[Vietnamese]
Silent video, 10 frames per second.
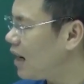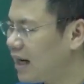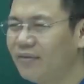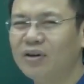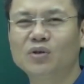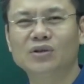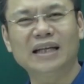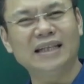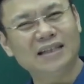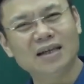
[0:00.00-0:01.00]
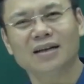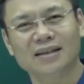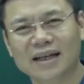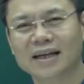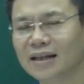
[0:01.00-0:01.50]
bài này phải cho giá trị trước
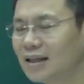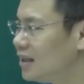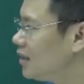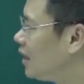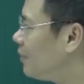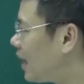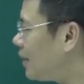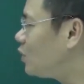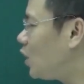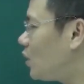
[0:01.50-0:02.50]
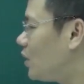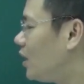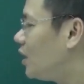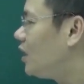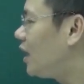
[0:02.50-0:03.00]
nhé. Để mà các em chọn.
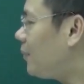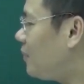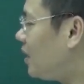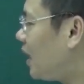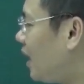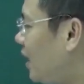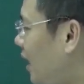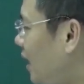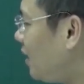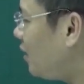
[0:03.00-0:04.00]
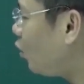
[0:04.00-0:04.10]
Thì các em nhìn thấy cái